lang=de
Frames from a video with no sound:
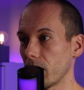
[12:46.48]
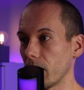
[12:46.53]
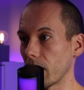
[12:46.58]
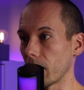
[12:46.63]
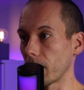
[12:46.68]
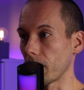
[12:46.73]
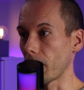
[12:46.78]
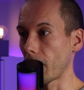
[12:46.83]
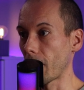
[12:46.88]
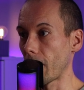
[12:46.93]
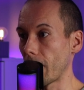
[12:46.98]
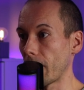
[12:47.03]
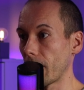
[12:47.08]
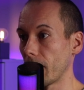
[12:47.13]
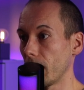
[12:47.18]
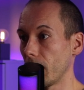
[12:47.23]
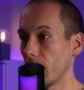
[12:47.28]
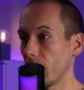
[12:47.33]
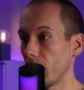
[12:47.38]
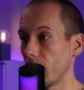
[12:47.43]
werden.
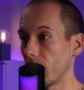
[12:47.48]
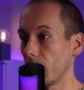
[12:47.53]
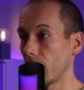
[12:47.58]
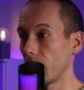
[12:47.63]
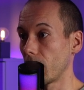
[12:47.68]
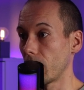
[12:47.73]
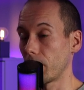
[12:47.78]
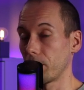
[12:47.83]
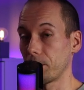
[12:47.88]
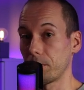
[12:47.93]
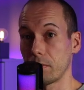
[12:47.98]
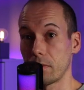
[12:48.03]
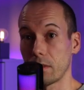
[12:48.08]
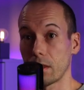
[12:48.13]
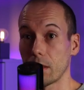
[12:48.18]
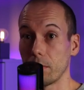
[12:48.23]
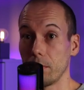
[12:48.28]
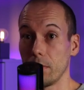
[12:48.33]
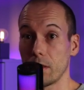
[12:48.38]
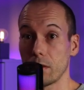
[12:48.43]
Ähm,
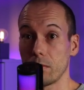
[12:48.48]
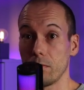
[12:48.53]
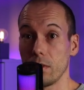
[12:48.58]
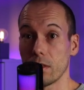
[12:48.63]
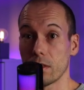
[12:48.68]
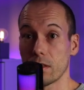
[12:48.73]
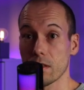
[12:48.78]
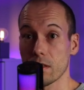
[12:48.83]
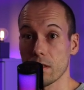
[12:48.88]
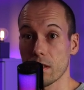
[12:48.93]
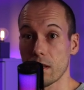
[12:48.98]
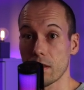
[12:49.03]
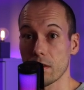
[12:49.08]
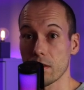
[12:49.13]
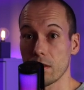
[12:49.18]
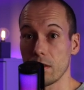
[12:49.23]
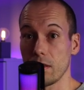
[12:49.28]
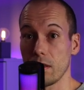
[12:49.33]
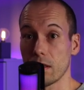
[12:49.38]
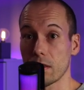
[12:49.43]
damit wir das
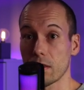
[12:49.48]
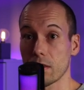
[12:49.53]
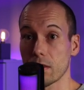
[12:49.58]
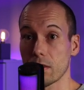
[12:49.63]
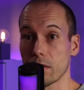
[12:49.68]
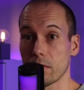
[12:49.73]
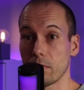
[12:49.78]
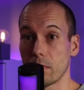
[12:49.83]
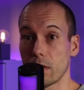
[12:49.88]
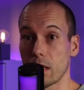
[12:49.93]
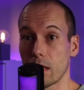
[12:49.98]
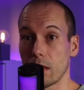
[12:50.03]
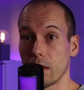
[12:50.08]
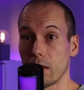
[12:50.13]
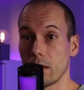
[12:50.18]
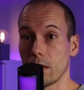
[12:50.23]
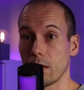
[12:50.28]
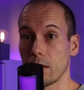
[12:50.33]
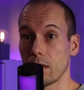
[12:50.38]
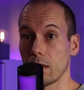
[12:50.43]
Ganze jetzt mal